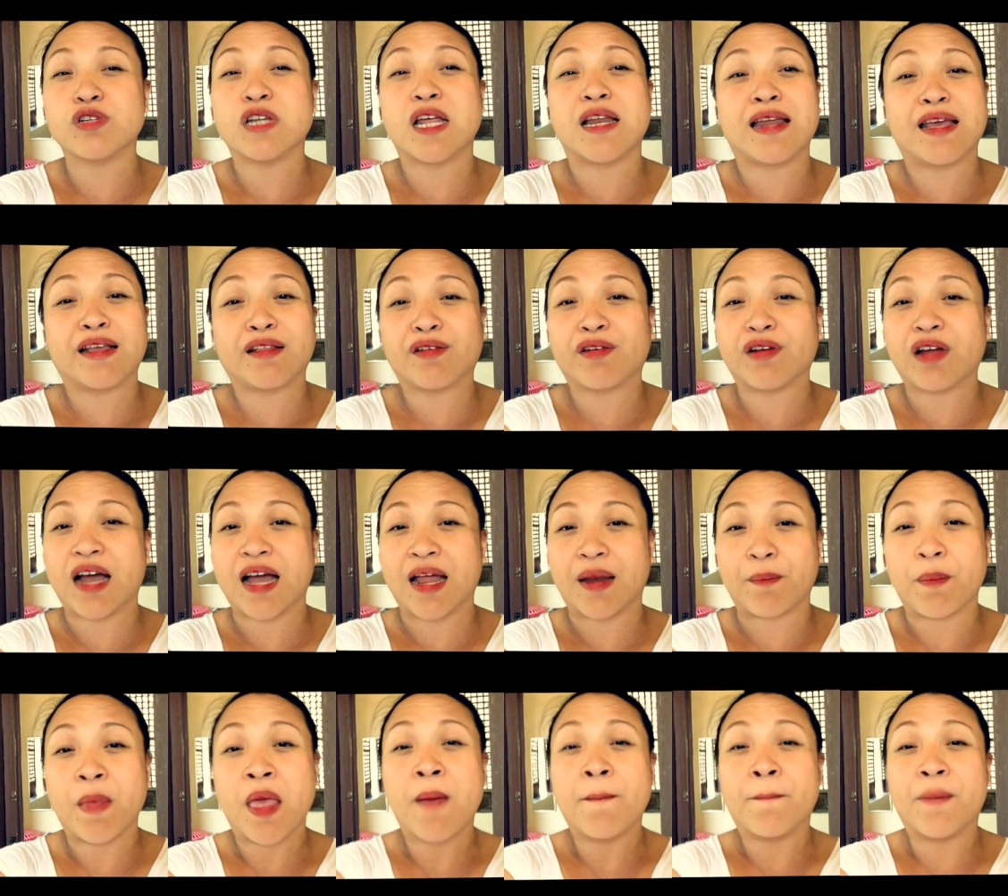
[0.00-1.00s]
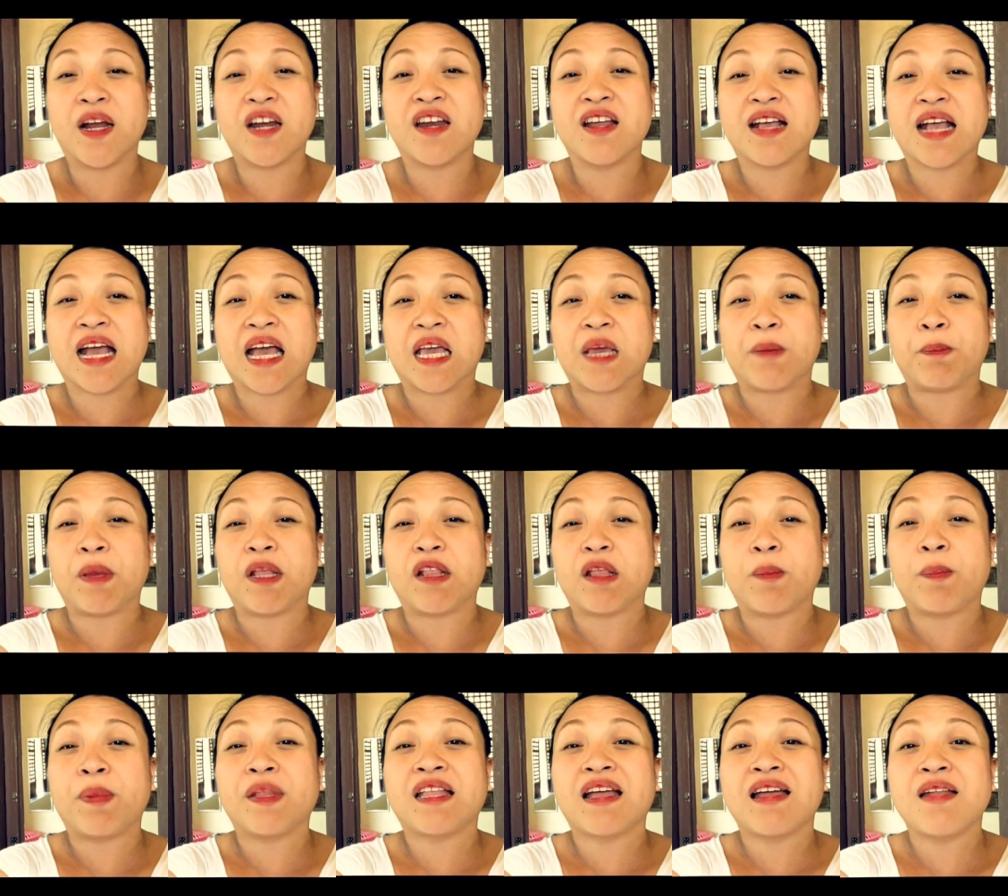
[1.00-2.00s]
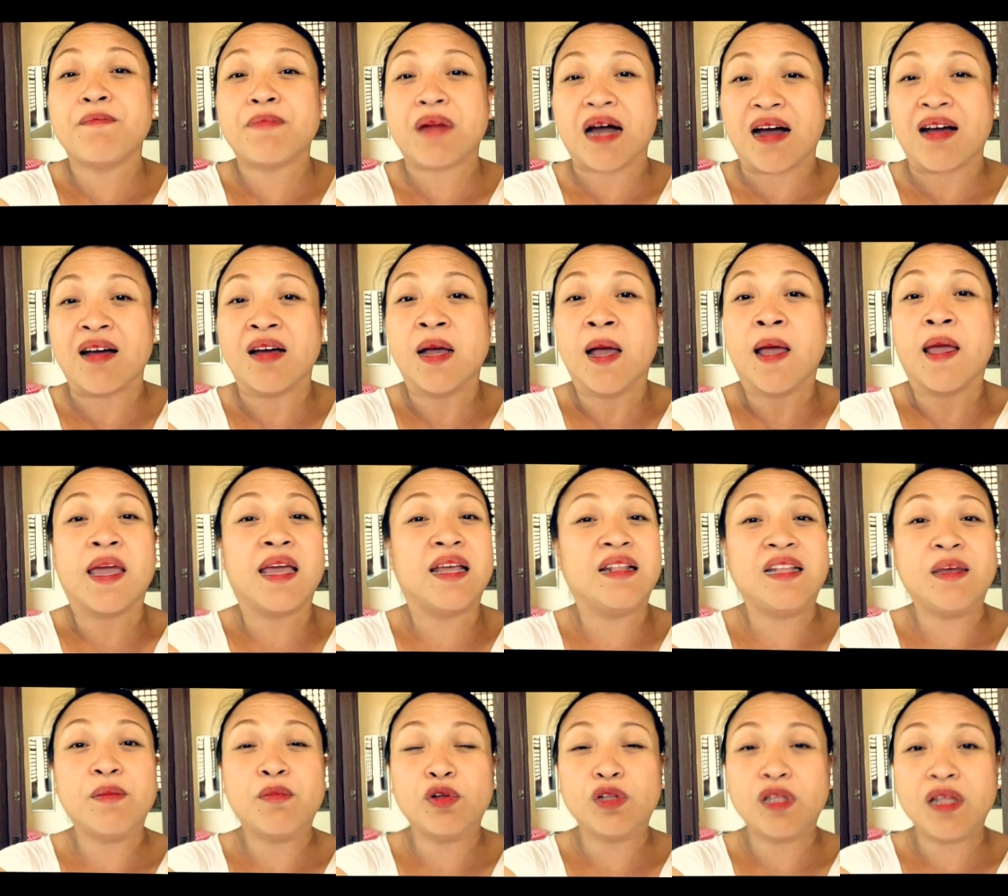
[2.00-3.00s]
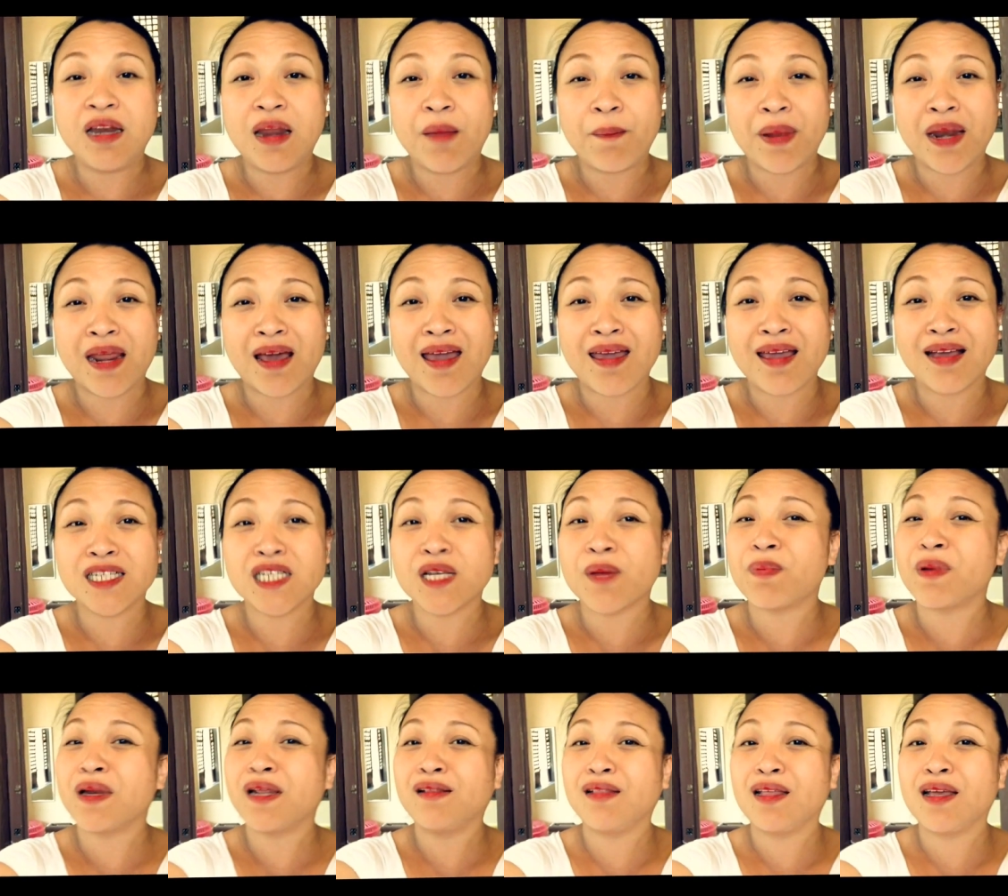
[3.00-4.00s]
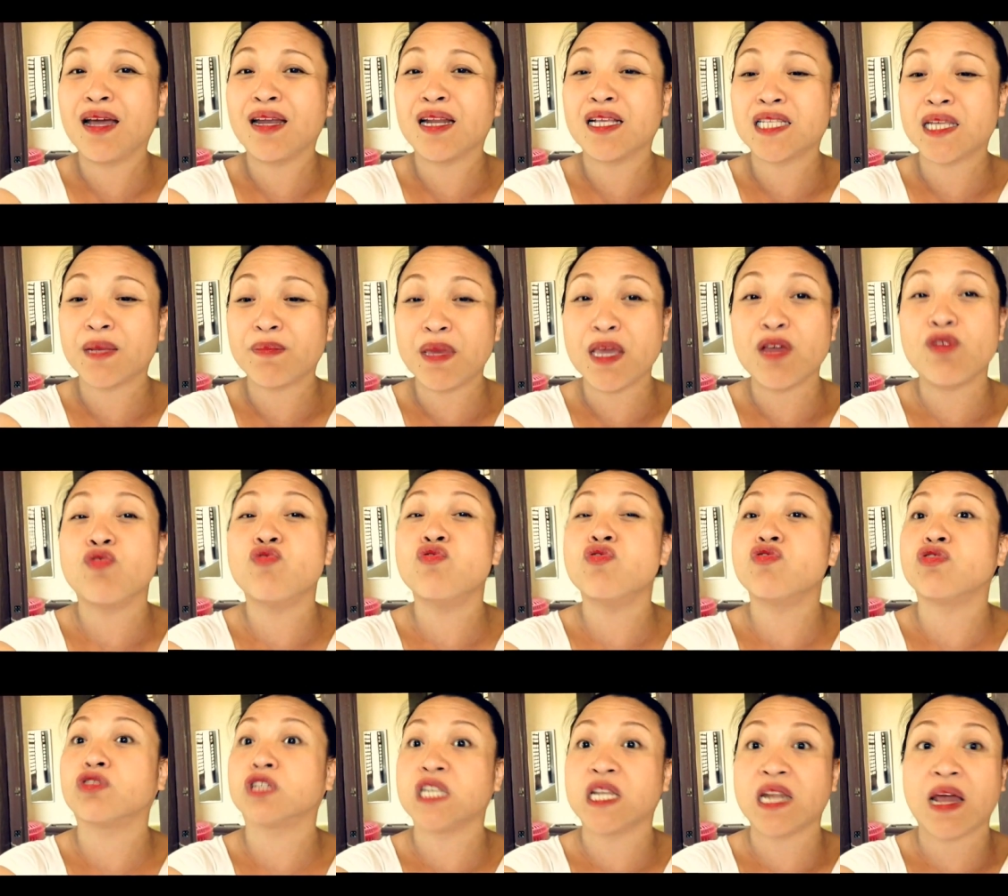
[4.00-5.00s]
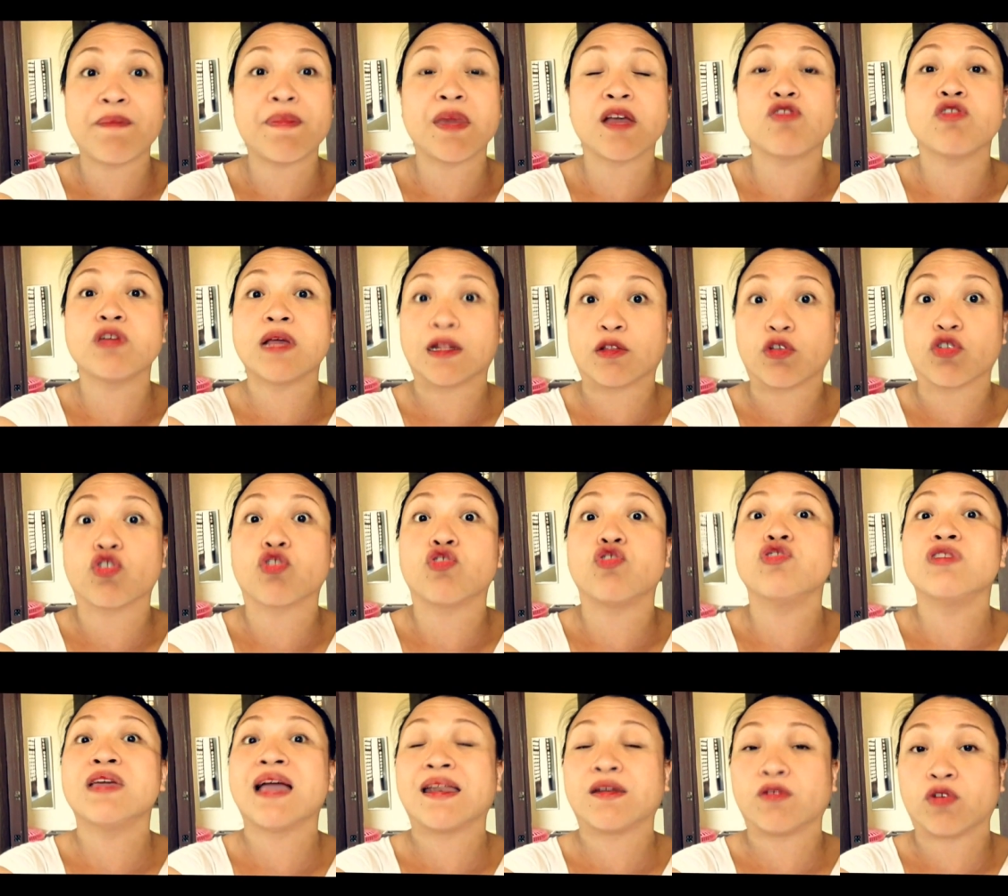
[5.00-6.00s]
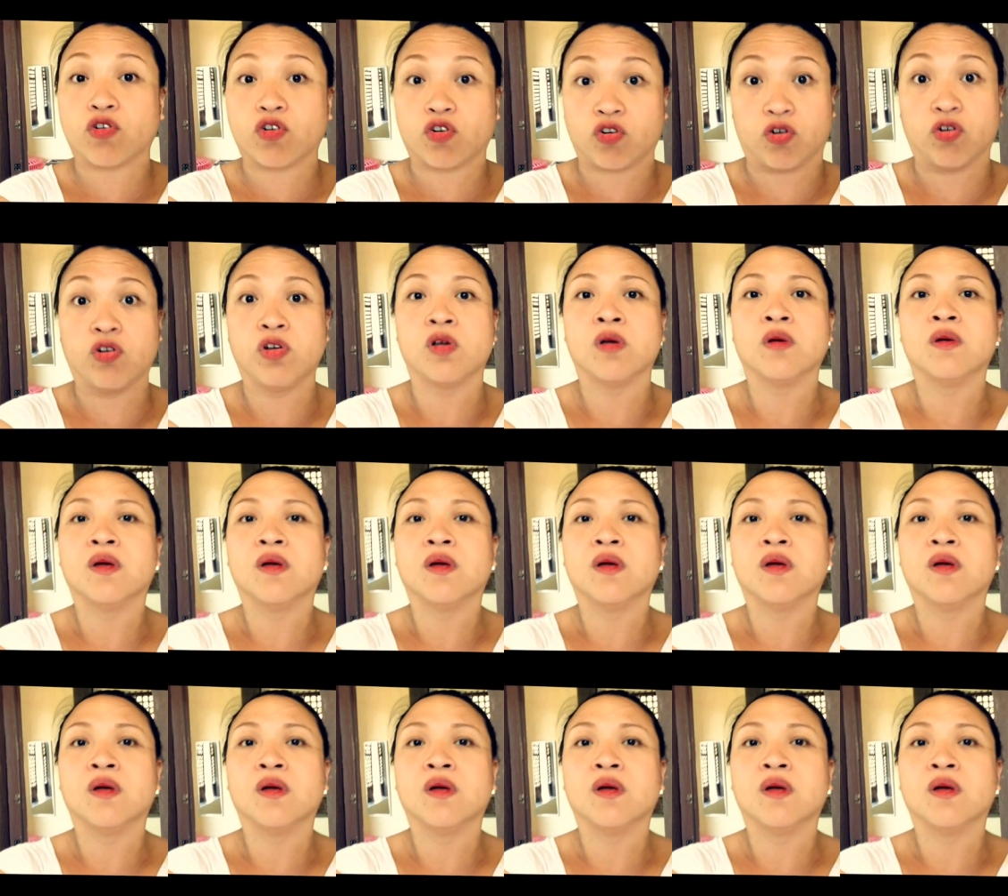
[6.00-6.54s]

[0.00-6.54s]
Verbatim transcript: na later on, pag nagkaipit-ipitan ba, hindi mo din lang pala kaya siya panindigan at sabihin, oo, sinabi ko yan, totoo yan, oo.